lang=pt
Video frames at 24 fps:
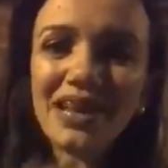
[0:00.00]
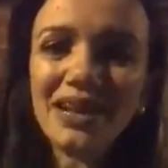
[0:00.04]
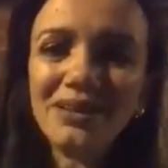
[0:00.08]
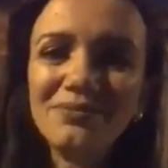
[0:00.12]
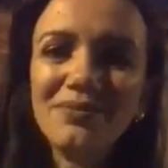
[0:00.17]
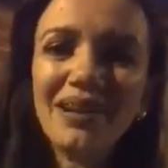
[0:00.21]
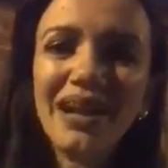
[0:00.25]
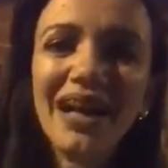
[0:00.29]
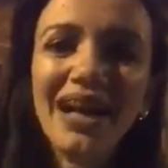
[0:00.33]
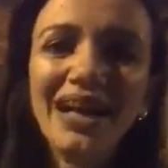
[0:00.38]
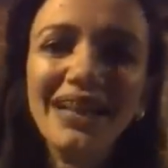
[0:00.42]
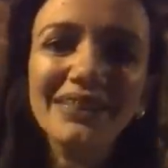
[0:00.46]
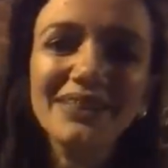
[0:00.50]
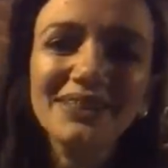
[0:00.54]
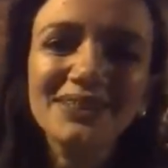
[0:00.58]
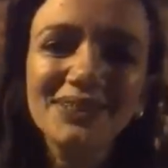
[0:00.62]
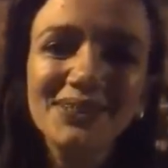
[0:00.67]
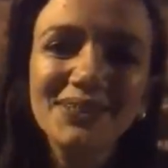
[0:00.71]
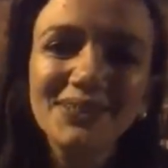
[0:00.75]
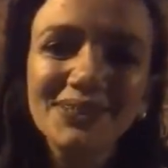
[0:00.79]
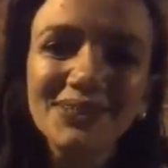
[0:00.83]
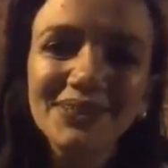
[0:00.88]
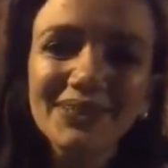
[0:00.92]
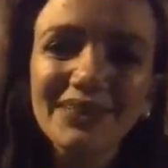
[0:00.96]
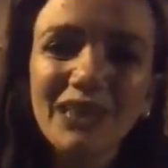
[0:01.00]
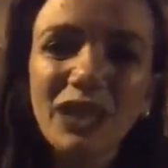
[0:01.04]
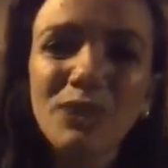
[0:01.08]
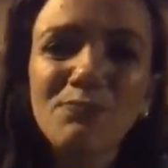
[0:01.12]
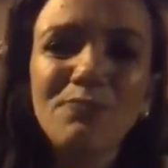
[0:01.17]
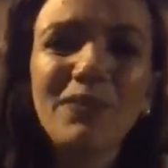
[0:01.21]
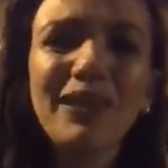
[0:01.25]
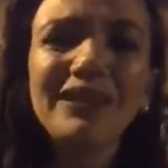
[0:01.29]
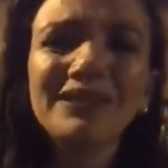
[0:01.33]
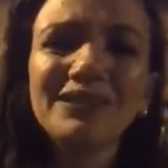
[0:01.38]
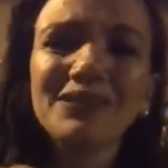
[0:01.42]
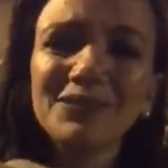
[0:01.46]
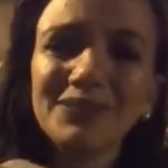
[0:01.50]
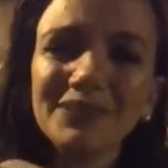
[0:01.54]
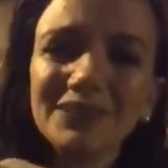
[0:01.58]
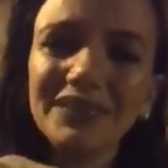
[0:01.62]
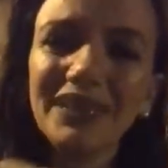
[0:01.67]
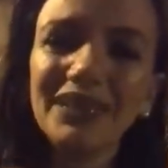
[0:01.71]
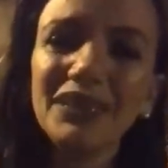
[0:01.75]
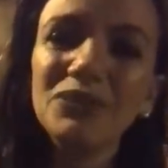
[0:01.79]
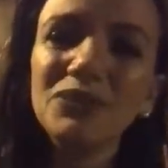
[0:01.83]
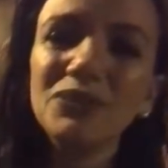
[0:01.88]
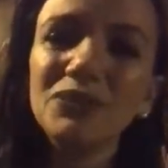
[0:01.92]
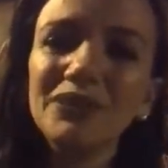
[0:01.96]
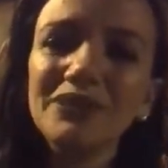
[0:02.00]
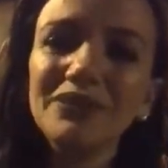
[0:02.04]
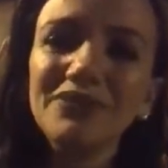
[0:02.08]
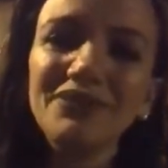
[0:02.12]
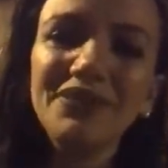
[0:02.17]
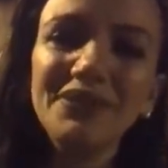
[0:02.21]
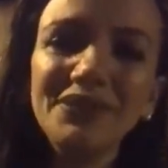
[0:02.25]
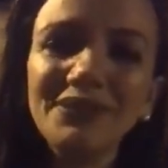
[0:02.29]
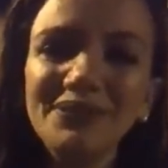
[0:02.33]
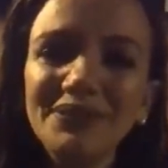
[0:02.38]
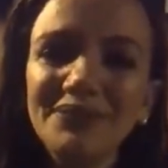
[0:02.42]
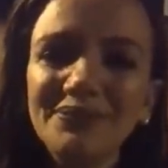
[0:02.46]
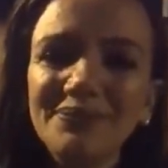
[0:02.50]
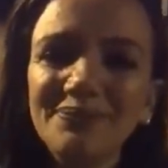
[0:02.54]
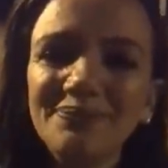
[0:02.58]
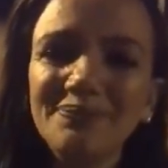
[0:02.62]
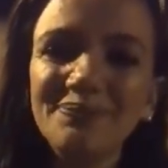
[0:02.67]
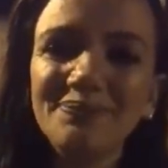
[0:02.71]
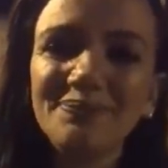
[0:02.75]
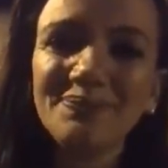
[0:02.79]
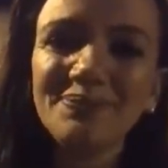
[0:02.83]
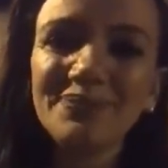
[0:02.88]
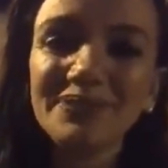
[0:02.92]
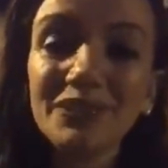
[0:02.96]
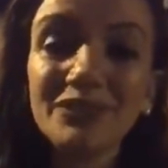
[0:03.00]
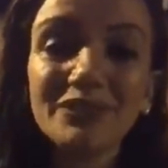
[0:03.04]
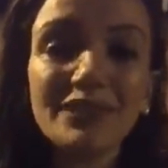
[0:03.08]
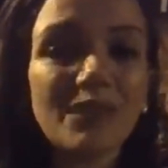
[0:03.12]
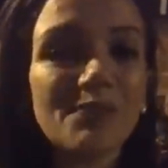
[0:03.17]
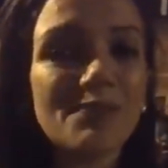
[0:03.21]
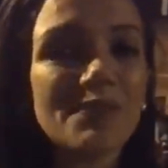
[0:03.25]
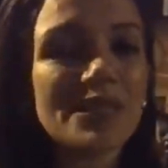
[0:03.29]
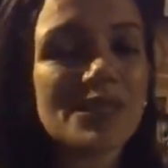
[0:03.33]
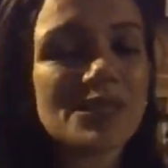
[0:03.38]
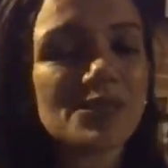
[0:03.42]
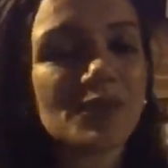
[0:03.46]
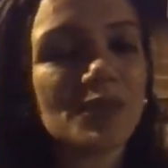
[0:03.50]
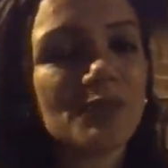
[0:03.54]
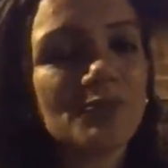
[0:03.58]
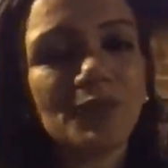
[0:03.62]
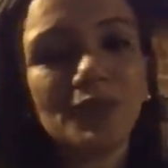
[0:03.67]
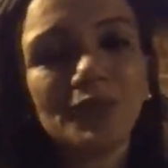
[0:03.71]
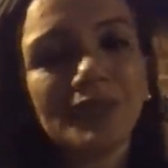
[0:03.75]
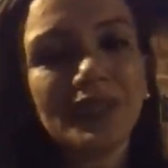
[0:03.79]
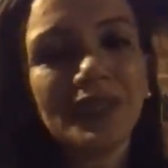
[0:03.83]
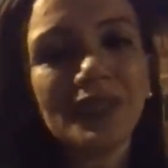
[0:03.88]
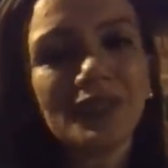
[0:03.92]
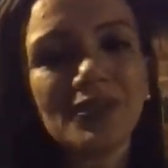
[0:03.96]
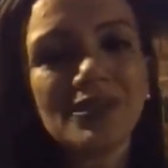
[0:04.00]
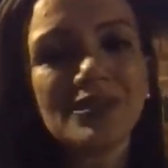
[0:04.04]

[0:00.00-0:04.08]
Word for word: Quem é essa mulher? Margilene. Aqui vazou as fotos.